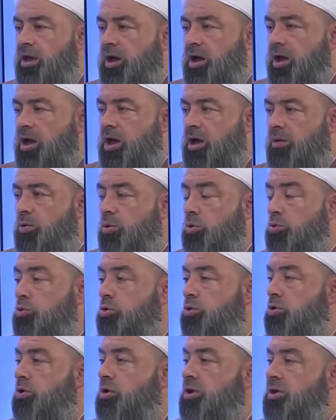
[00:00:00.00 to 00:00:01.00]
ama onu
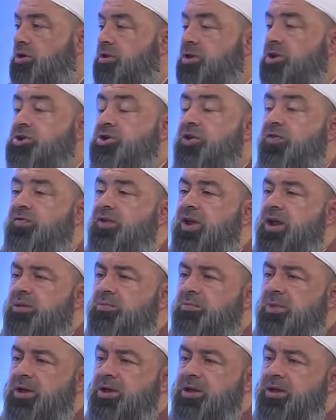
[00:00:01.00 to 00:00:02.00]
deşifre
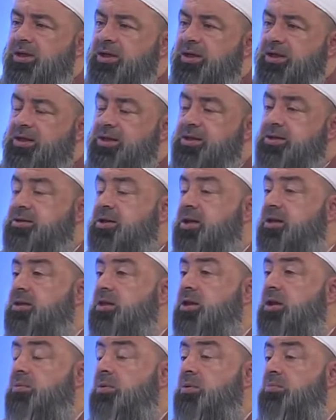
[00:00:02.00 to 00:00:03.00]
etmek,
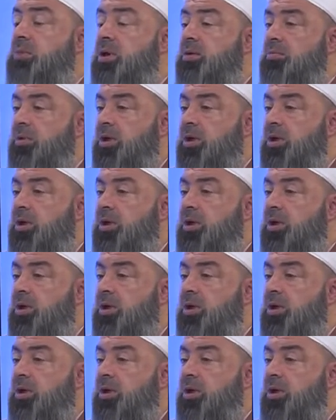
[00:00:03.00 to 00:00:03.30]
insanlara bilmem